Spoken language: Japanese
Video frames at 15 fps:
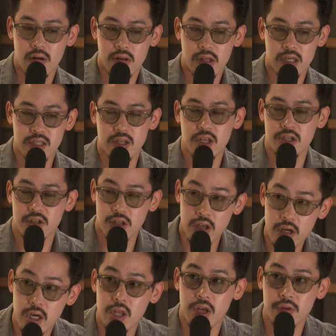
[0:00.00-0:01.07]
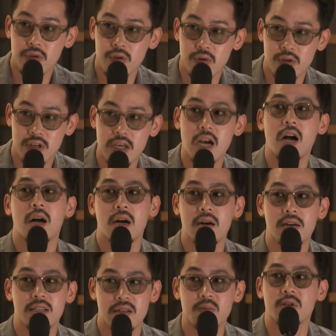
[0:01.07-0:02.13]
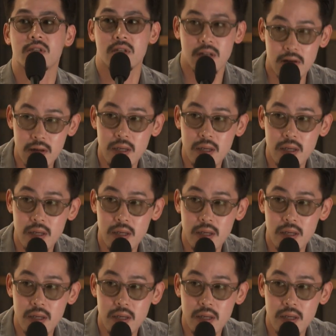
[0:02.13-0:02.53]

出せたんじゃないかなっていう気がしてますね。